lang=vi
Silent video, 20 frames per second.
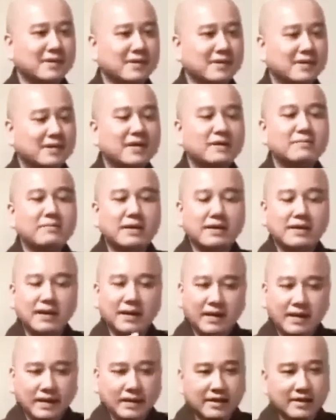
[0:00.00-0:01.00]
Khi mình
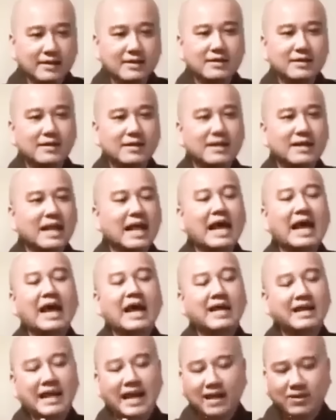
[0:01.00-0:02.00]
hỷ
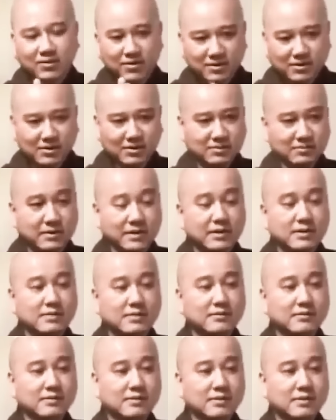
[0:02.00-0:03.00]
là đã có từ bi.
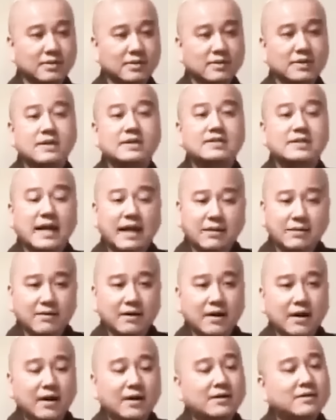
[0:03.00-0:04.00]
Vì sao?
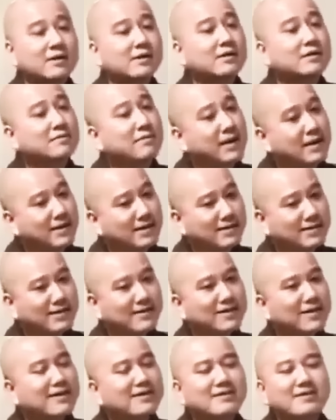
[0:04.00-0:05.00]
Từ bi cho
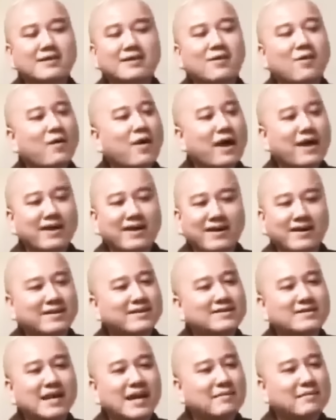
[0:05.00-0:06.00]
nên rất hoan hỷ
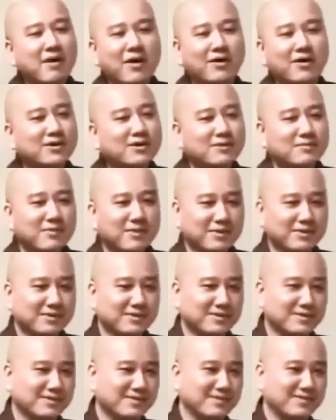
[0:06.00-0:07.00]
xả bỏ cho mọi
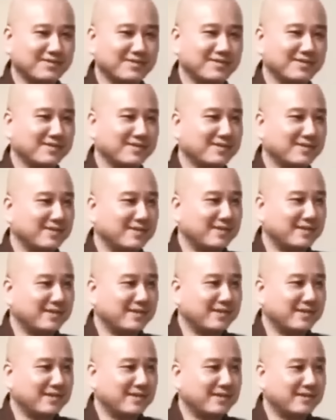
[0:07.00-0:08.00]
người.
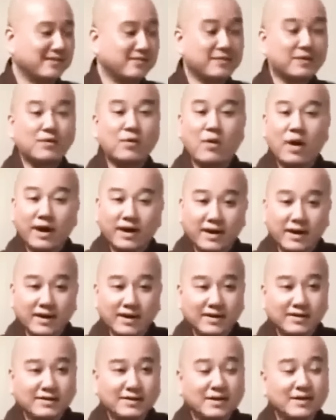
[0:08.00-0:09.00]
Vì hoan
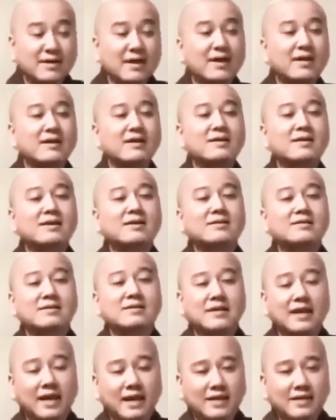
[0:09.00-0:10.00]
hỷ cho nên rất
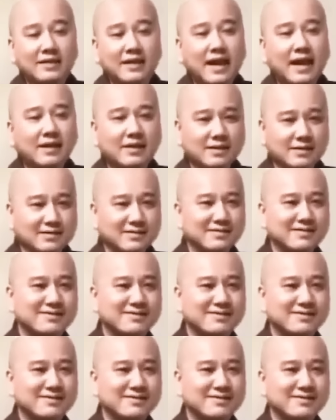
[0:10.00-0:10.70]
dễ tha thứ.